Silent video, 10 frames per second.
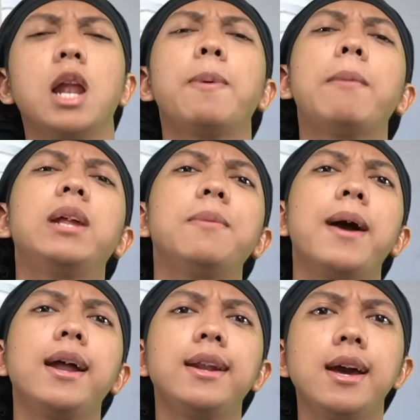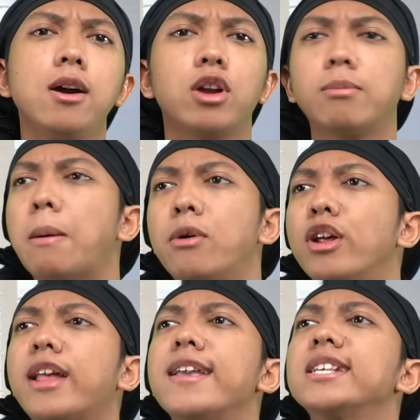salah paham dari mana? Orang mama
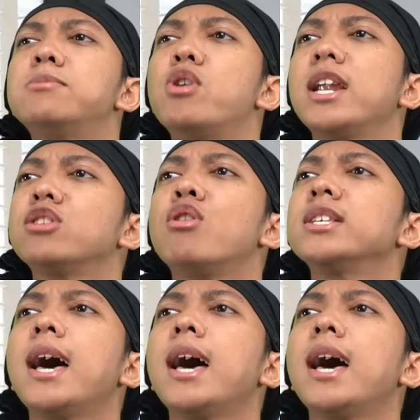udah tanya semua yang langsung ke